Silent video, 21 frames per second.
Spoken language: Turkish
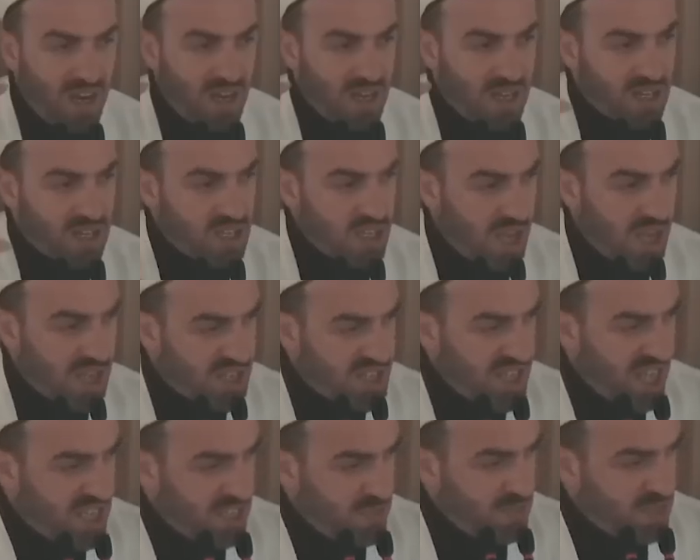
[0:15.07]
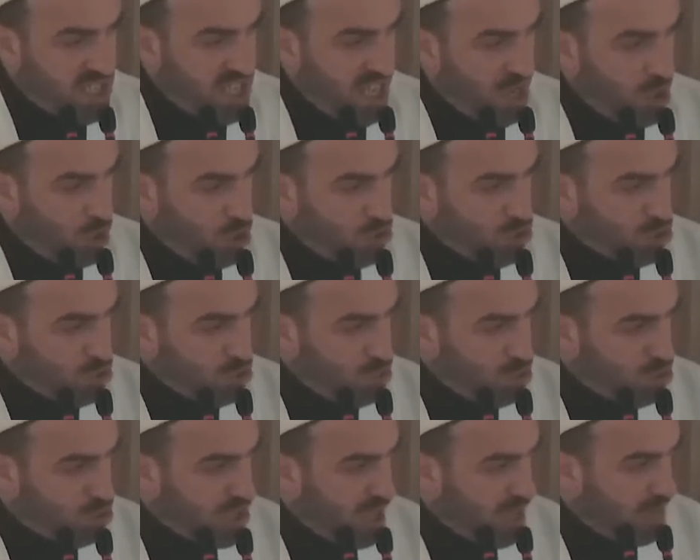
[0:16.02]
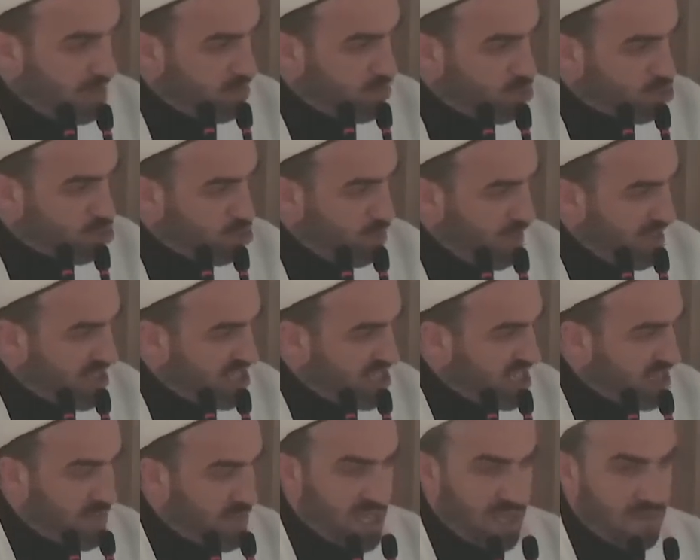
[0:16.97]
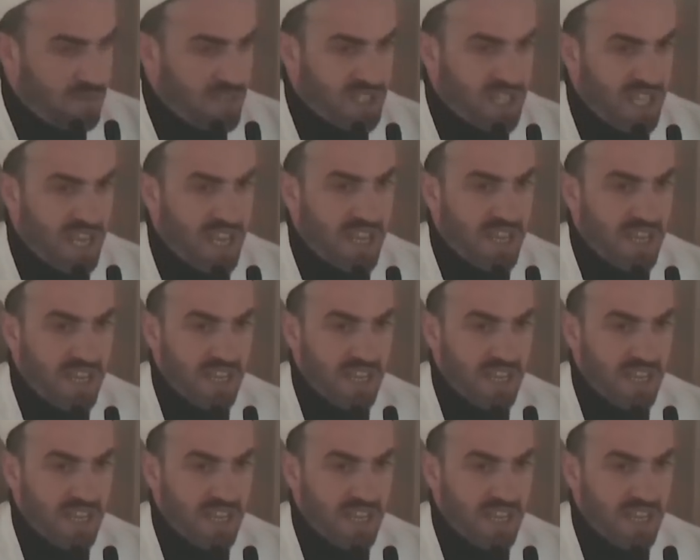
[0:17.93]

e, şahsiyetimizle, onurumuzla, Müslüman kimliğimizle